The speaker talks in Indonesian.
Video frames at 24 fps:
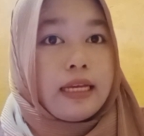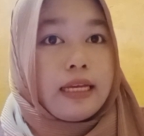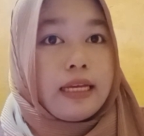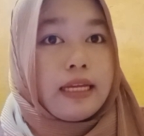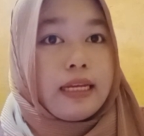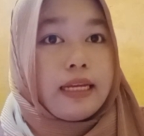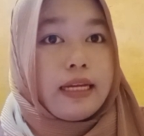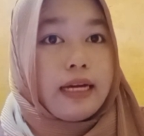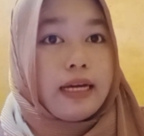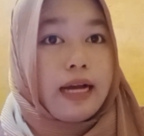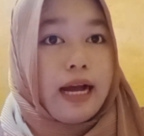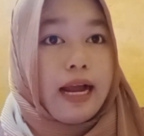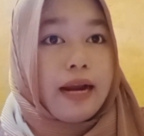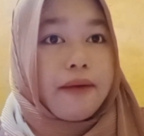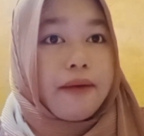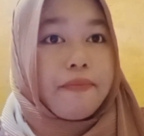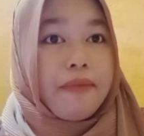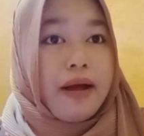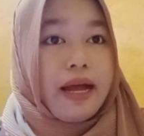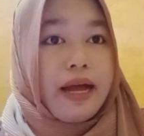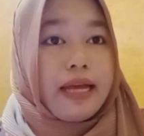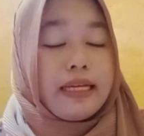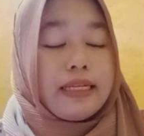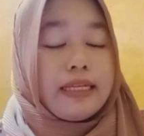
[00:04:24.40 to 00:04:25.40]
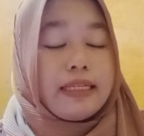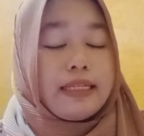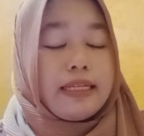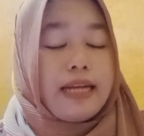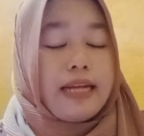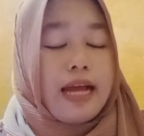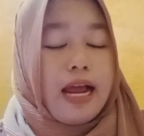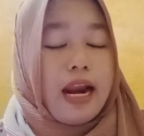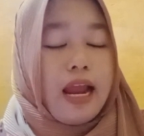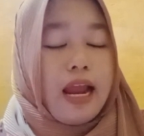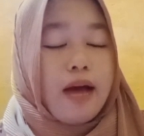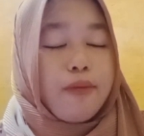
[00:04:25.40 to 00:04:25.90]
dengan baik ke
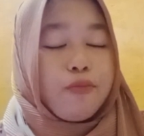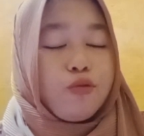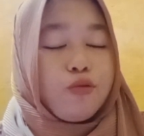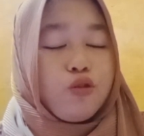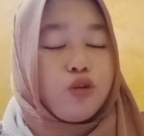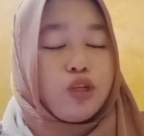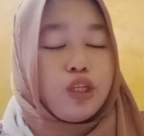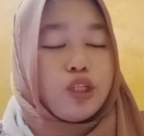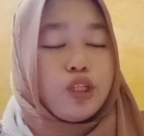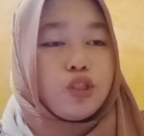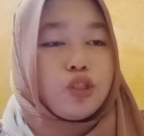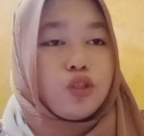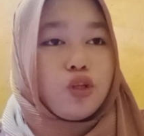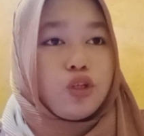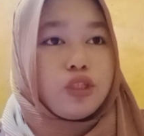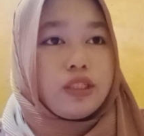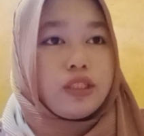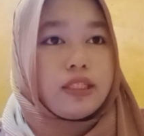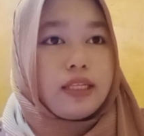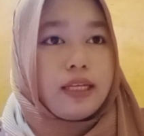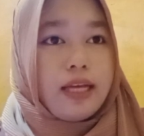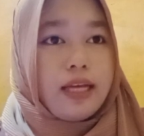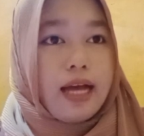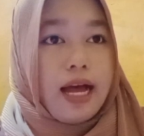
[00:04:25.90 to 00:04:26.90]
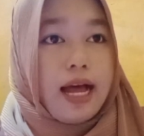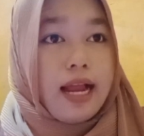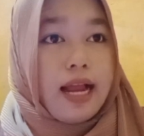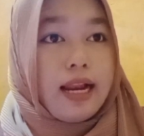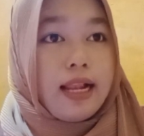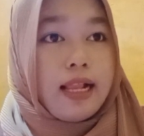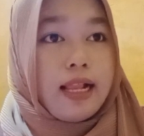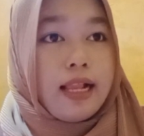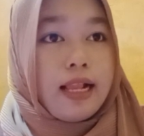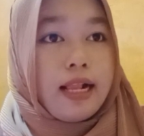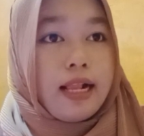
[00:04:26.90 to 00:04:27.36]
dalam unit sosial